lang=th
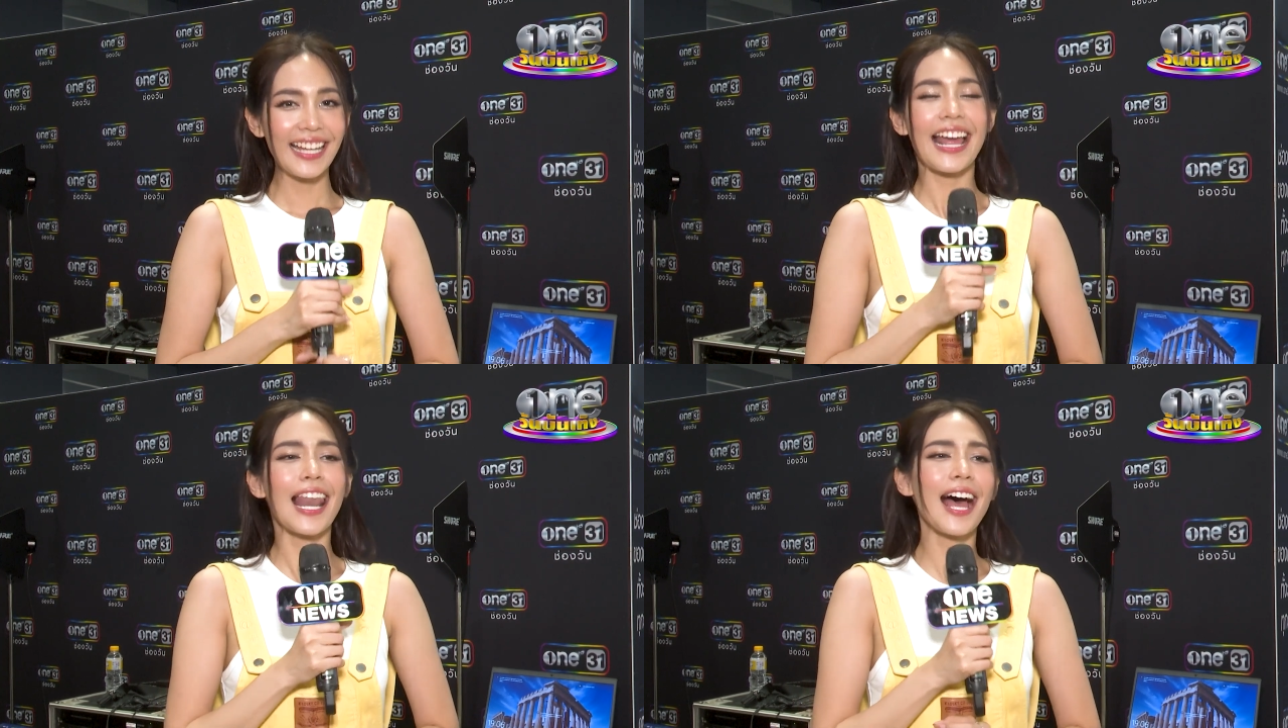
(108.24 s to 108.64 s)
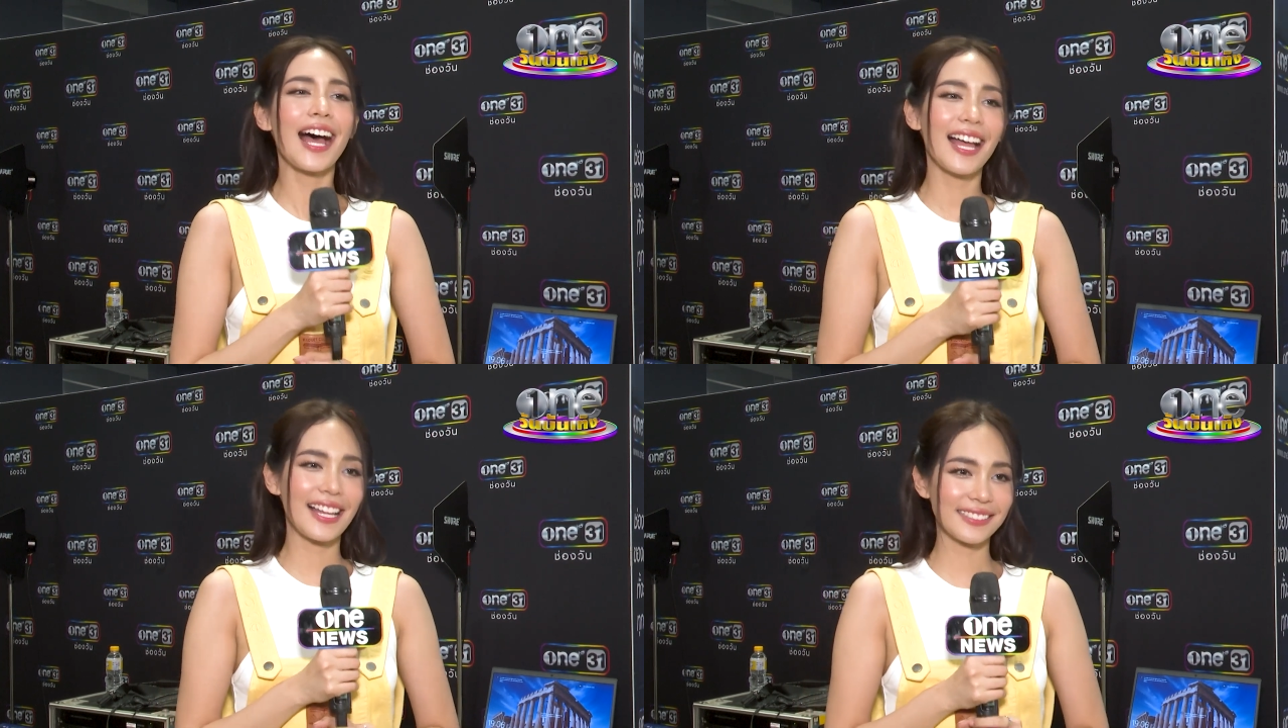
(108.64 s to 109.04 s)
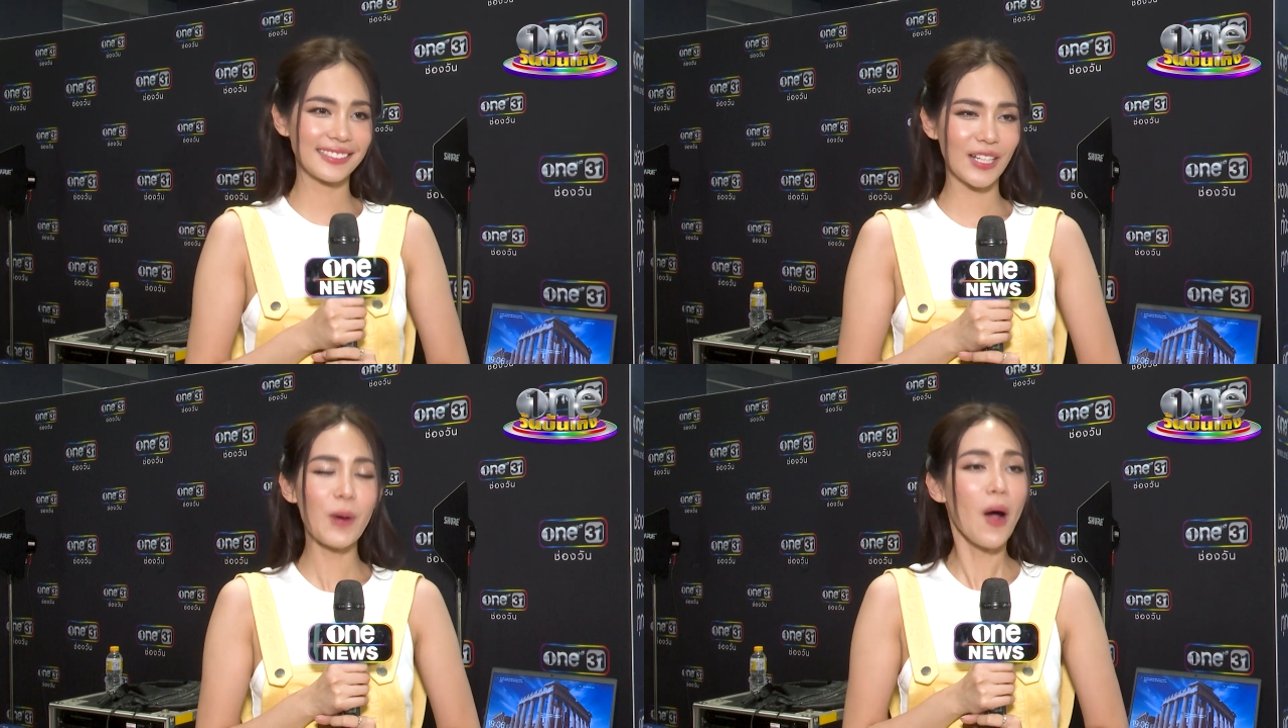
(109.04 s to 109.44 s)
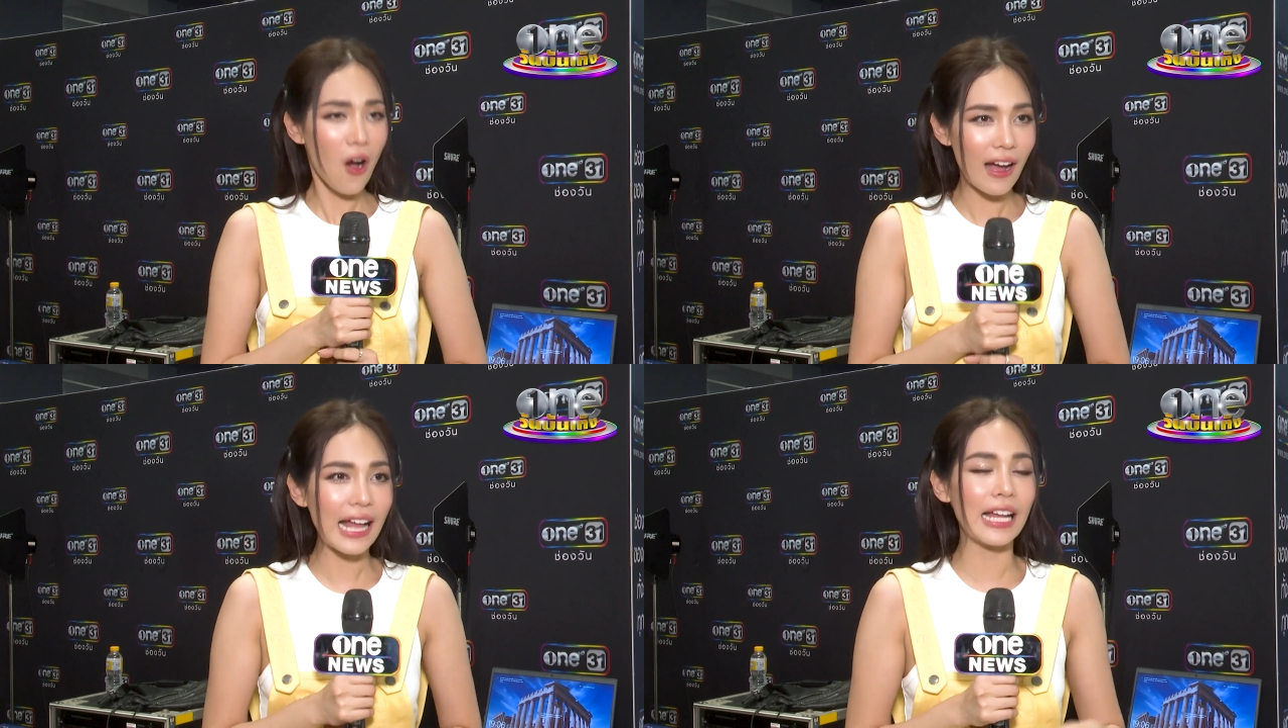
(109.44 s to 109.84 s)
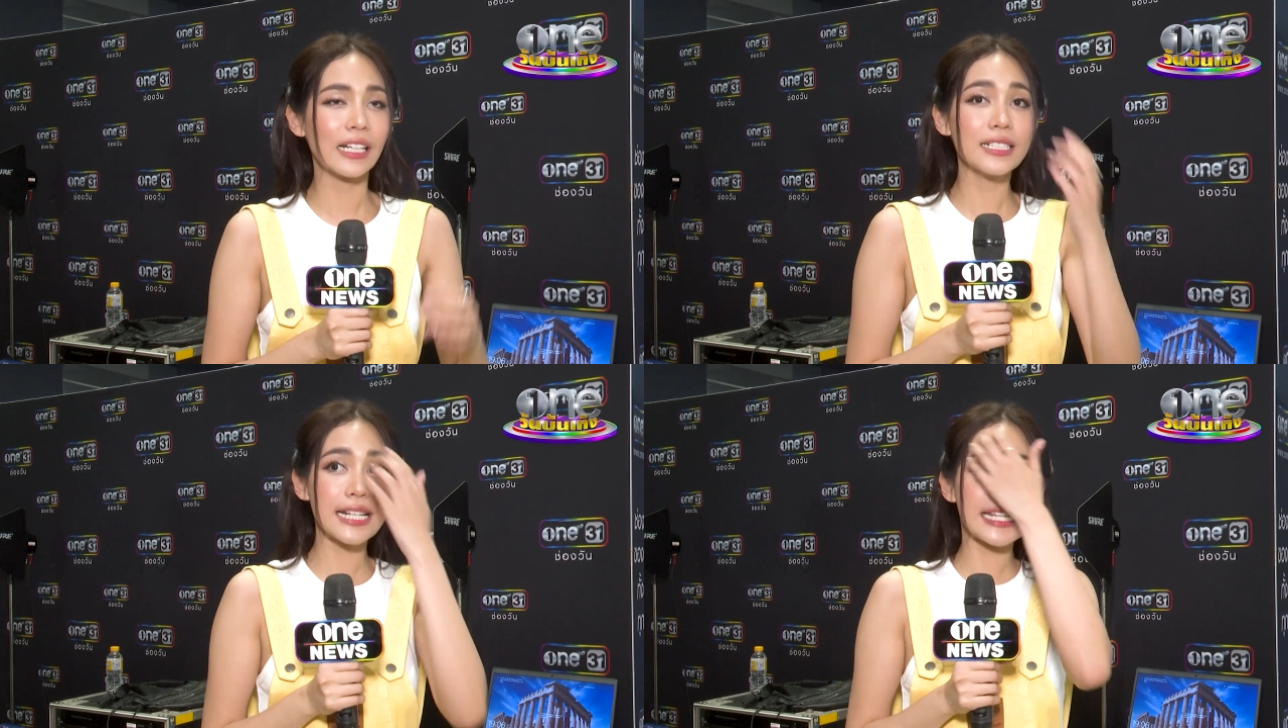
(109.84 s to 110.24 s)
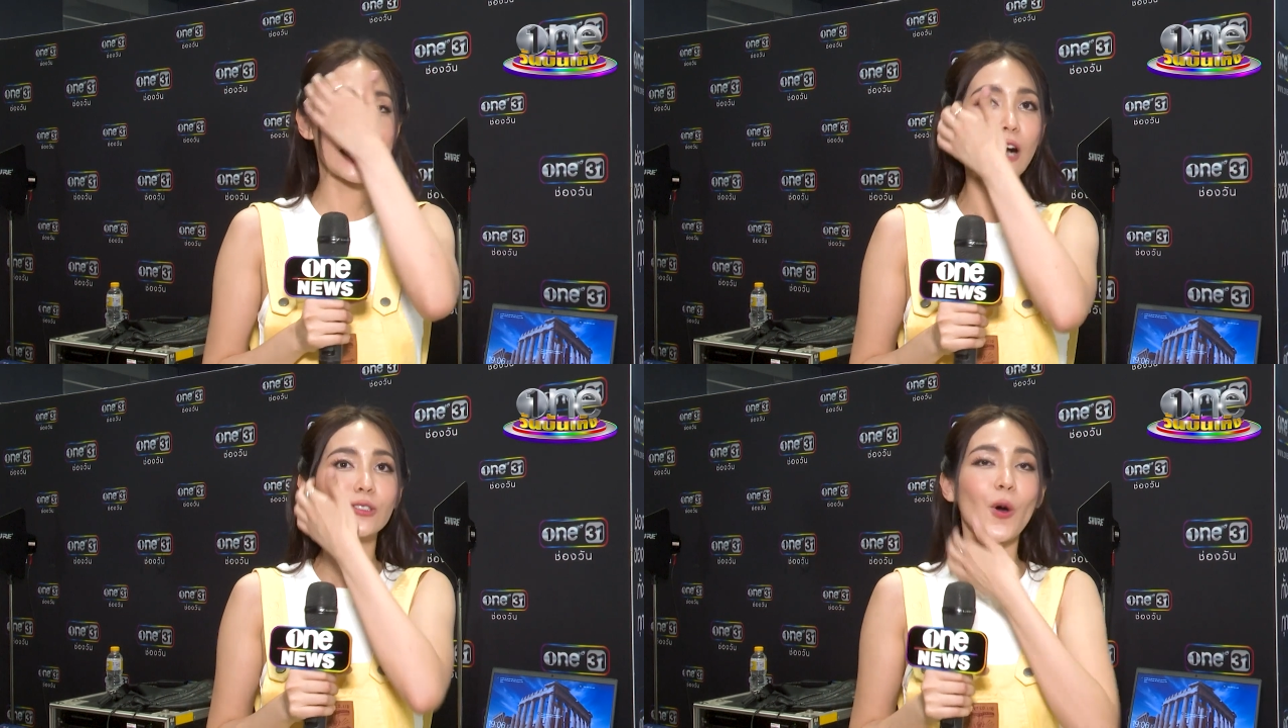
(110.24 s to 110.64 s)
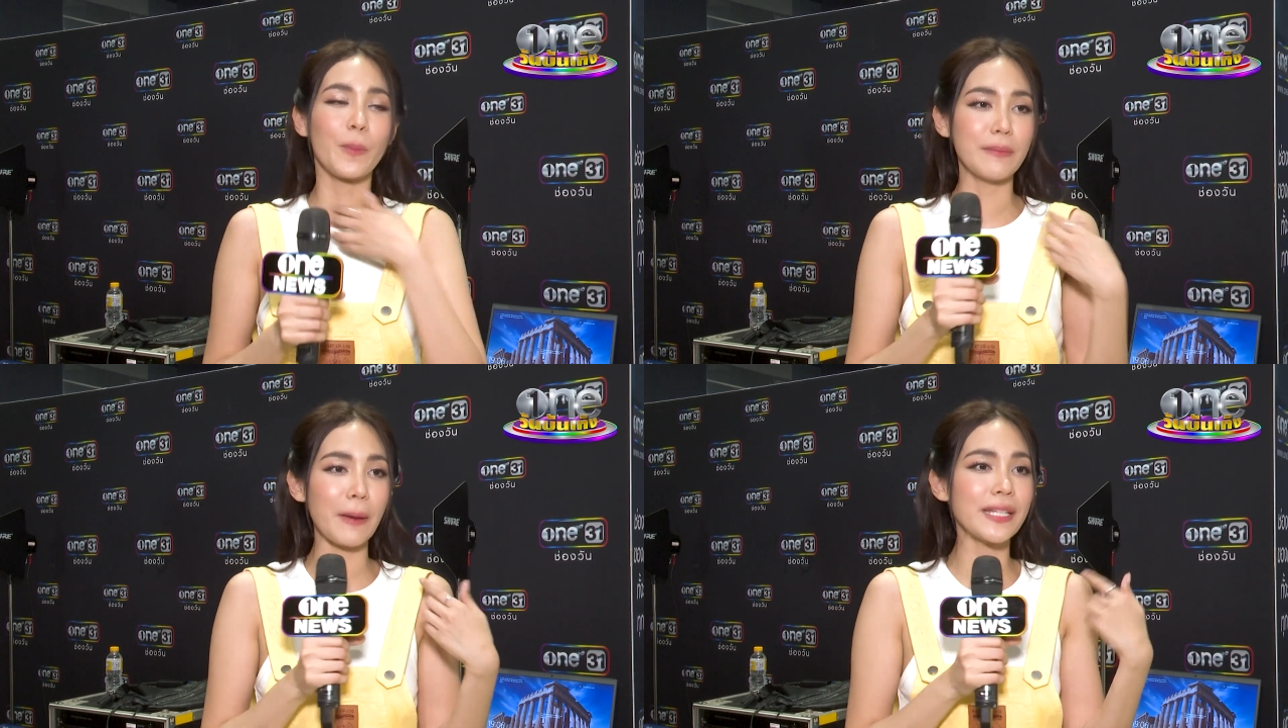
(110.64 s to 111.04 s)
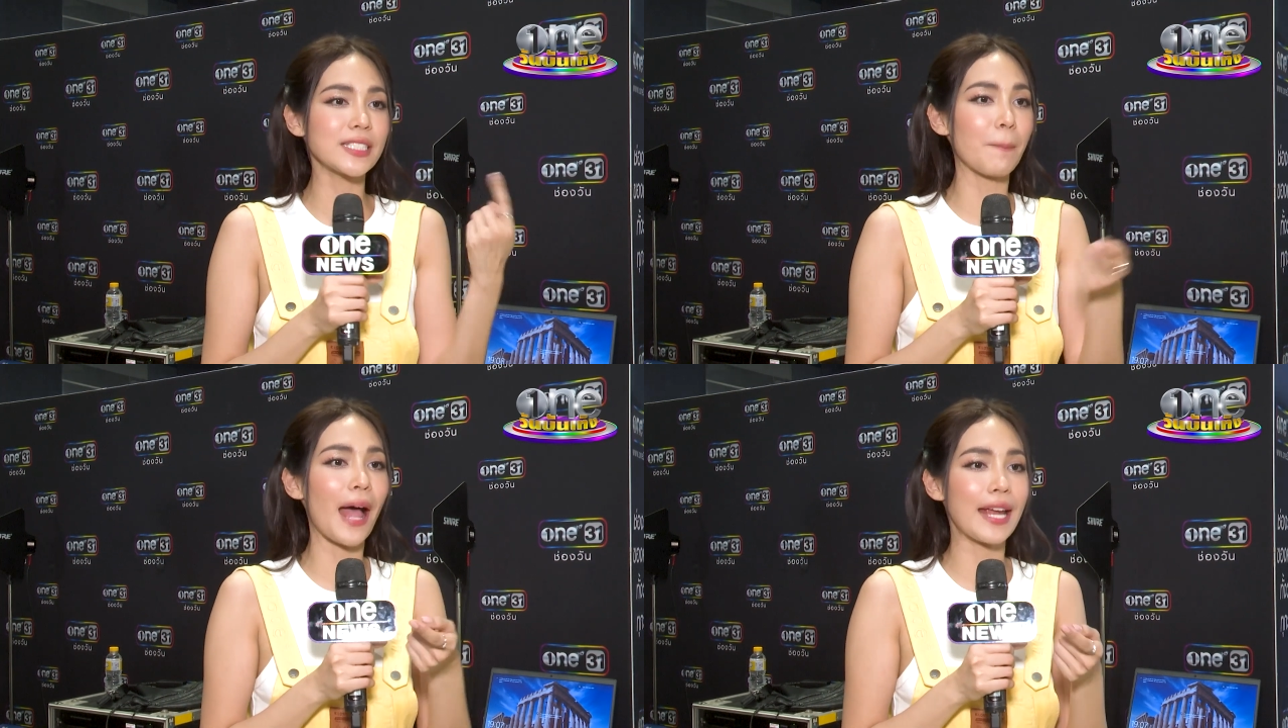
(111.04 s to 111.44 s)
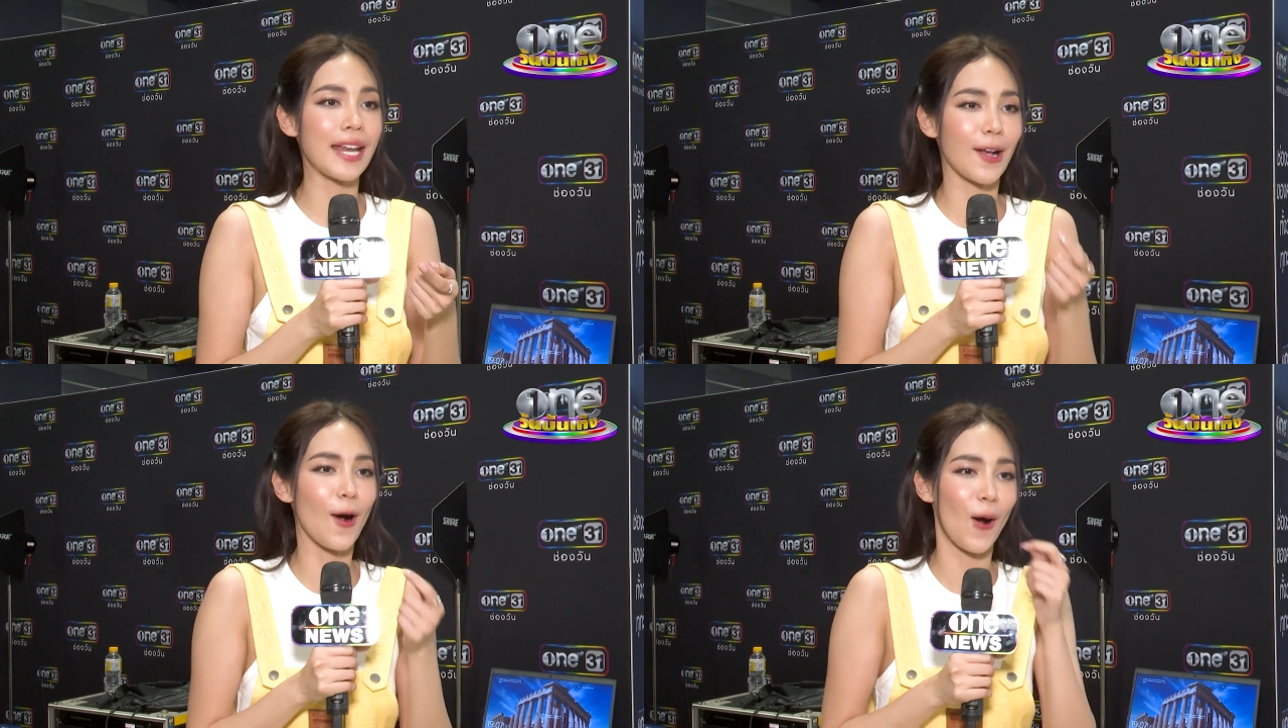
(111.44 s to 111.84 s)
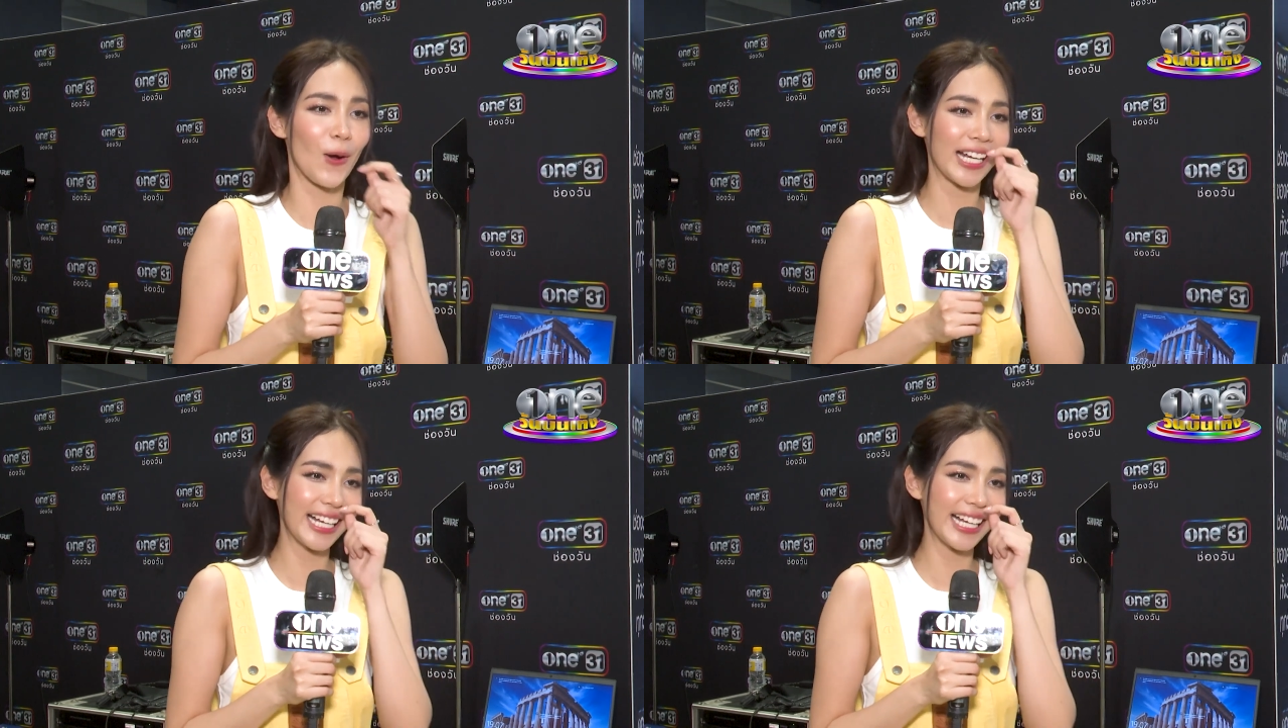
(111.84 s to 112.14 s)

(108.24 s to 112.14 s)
น่ารักก็เหมาะค่ะคือจริงๆเขาส่งบินไปเป็นสปายในกอง